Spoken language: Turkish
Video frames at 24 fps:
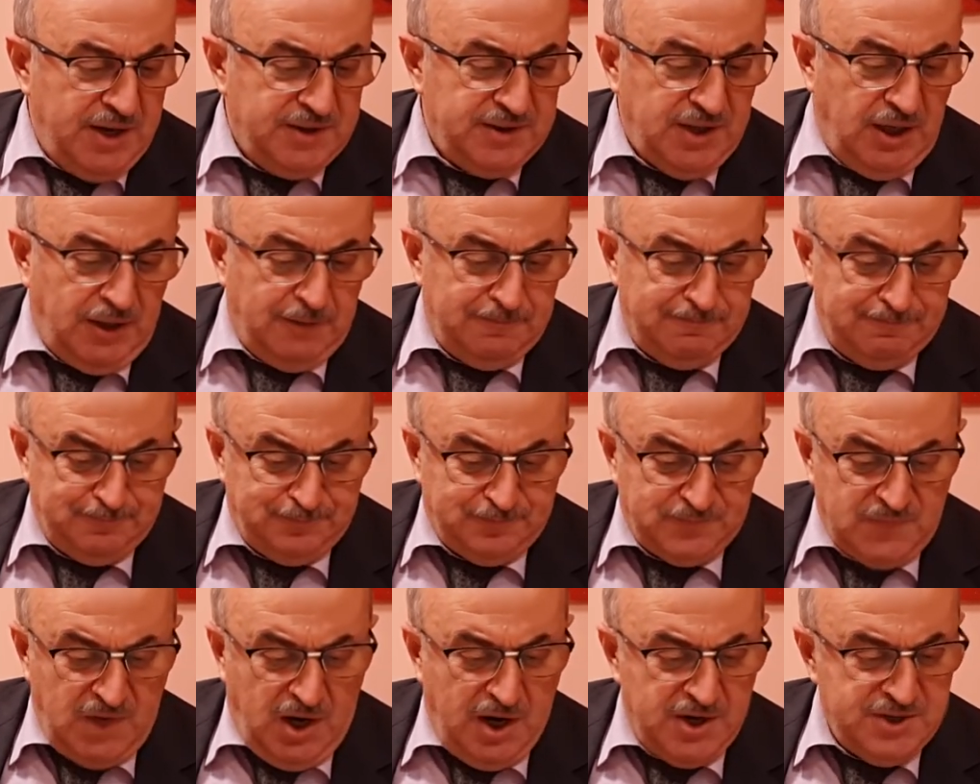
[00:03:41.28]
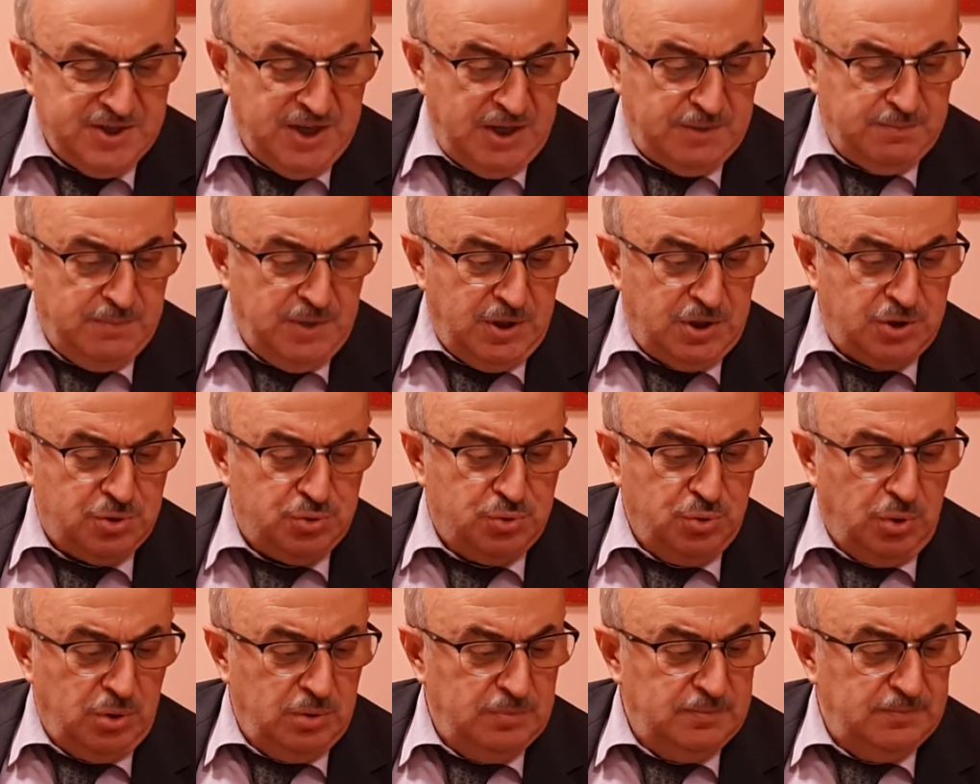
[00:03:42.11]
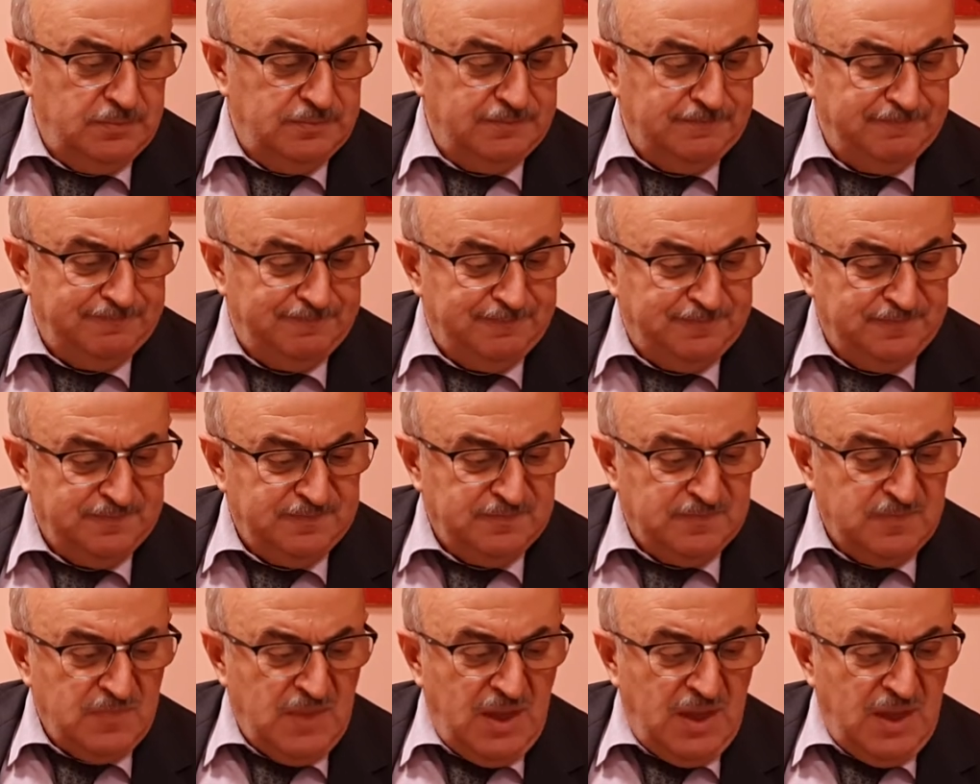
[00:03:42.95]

rakamlar da arz etmek istiyorum.